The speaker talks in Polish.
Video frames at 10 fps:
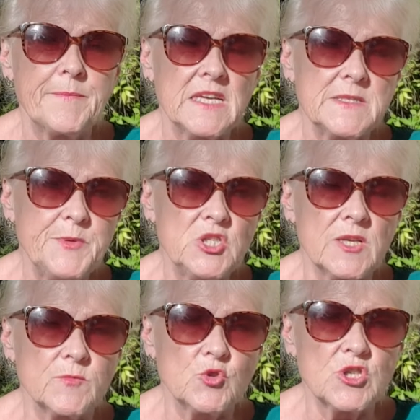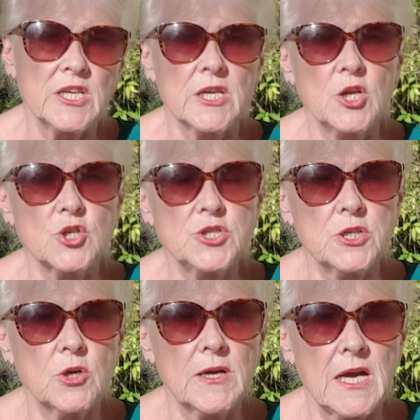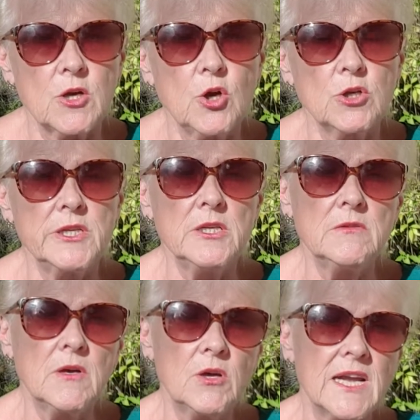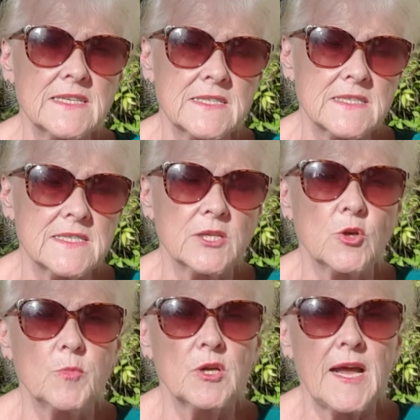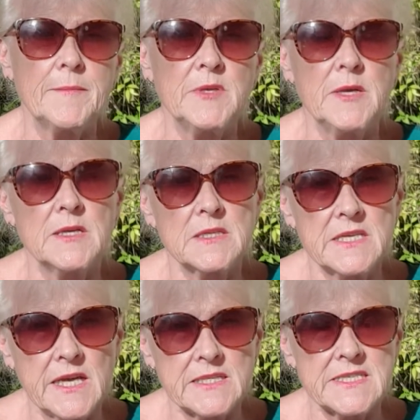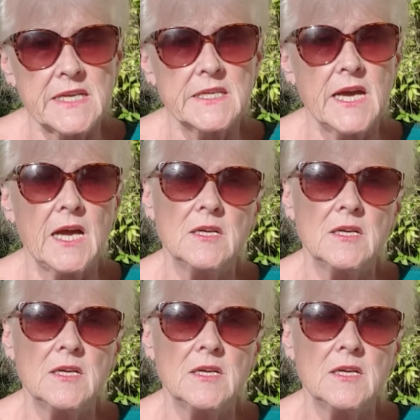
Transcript: z piciem dużej ilości Coca-Coli oraz z niedoborami jedzenia